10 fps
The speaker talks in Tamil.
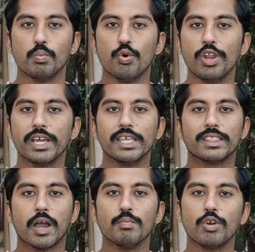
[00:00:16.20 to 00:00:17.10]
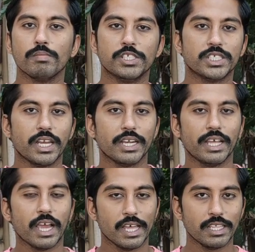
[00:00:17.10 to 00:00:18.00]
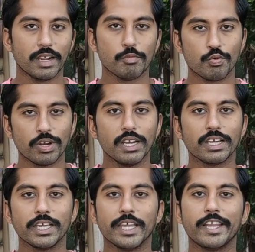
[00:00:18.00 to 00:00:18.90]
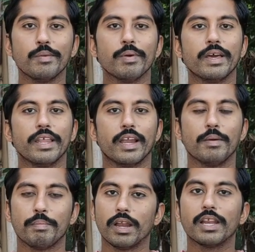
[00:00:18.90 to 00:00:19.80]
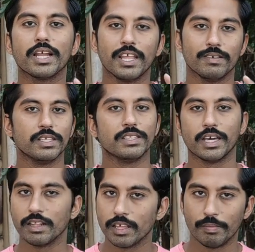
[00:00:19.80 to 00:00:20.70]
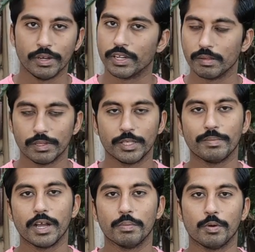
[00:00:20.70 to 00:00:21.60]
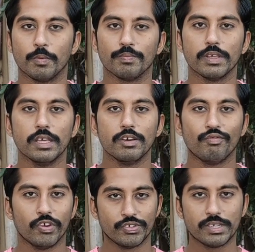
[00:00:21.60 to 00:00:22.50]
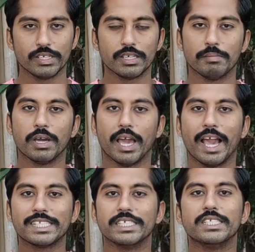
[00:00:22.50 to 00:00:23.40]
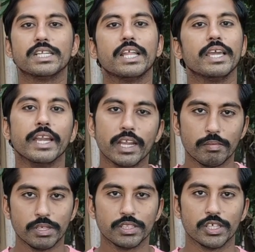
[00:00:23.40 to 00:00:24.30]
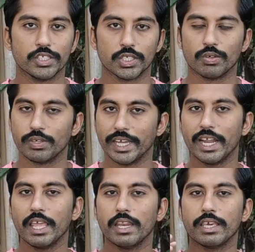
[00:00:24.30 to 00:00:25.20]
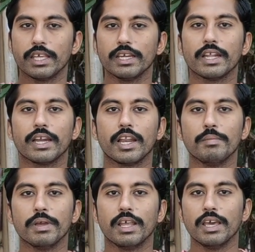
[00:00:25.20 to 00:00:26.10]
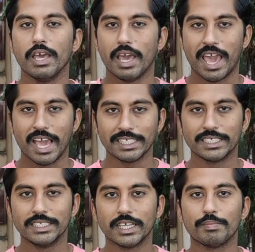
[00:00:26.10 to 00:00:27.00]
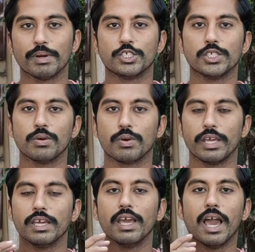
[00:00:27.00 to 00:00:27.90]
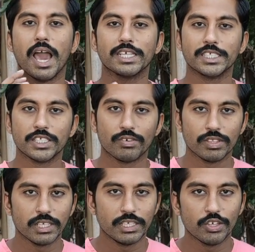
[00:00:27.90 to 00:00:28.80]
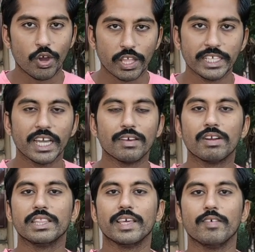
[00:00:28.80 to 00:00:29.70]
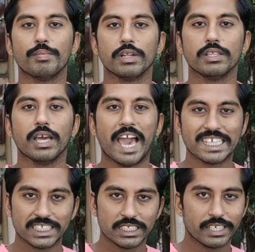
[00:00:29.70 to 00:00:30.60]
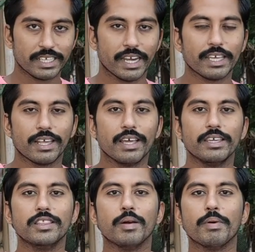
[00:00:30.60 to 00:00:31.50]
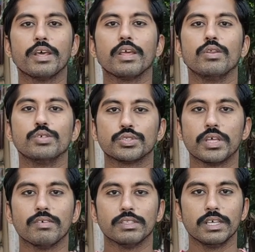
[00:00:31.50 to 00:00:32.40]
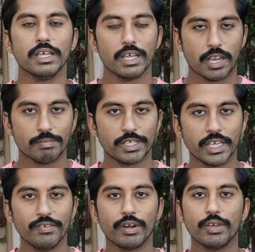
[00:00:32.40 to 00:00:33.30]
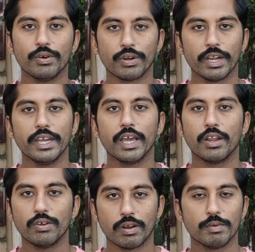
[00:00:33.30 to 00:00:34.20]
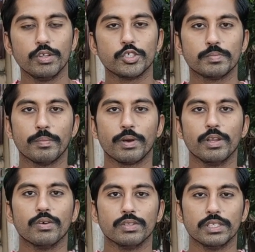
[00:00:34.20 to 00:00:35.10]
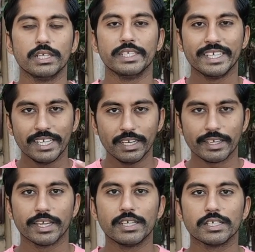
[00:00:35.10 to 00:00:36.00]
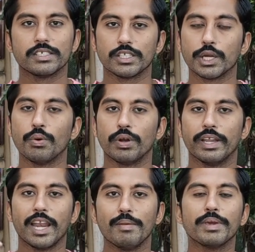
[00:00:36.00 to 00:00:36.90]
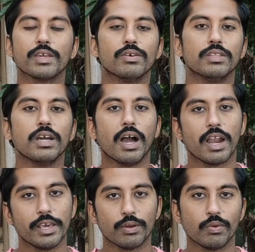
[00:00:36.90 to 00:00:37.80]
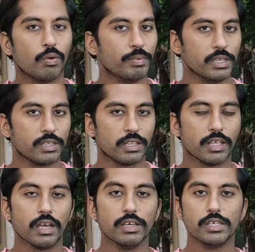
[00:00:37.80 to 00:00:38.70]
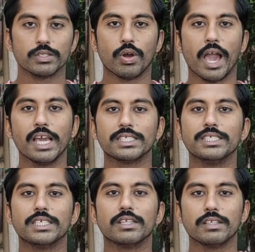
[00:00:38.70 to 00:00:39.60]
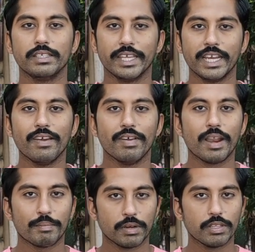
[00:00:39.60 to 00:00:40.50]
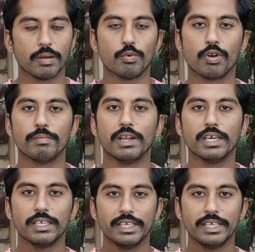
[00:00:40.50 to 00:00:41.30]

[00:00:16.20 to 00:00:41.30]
மூலிகை தாம்பூலம் என்றால் என்ன அது நம்ம உடலுக்கு என்ன மாதிரியான பலன்களை வந்து தருது அப்படின்றத பற்றி பார்க்க போகிறோம் ஃபர்ஸ்ட் நம்ம ஆக்சிஜன்னா என்ன அப்படின்னு தெரிஞ்சுக்கணும் ஏன்னா இன்னைக்கு இருக்கிற நிலைமையில ஆக்சிஜன் பற்றாக்குறை ஆக்சிஜன் வந்து இன்னும் அதிக அளவுல தேவைப்படுது ஆக்சிஜன் கிடைக்கல இந்த மாதிரி நியூஸ் தான் வந்து நம்ம டிவிலையோ ரேடியோலையோ நம்ம நியூஸ் பேப்பர்லயோ வந்து டெய்லி கேட்டுக்கிட்டு இருக்க ஒரு நிலைமைக்கு வந்து ஆளாயிருக்கும் அப்படின்றது தான் ஸோ ஆக்சிஜன் என்ன வேலை பண்ணுது நம்ம உடம்புல